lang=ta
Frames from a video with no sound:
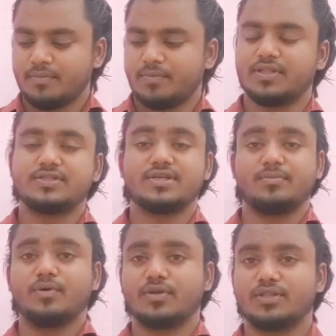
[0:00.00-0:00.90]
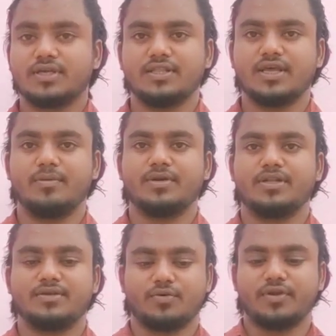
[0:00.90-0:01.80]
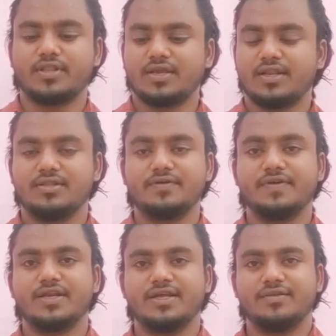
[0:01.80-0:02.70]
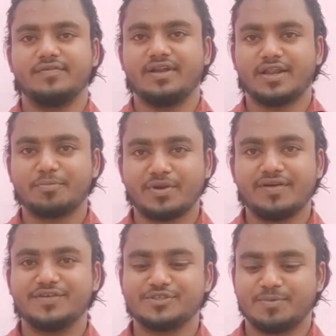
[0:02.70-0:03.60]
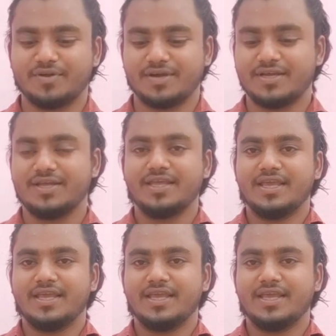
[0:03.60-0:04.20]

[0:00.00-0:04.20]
பட் வந்து செம்ம ஒர்த்துங்க இந்த ஹெல்மெட் குழந்தைங்கள்லாம் வந்து வீட்டில் இந்த விளையாடுற பொருளாக யூஸ் பண்ணாங்க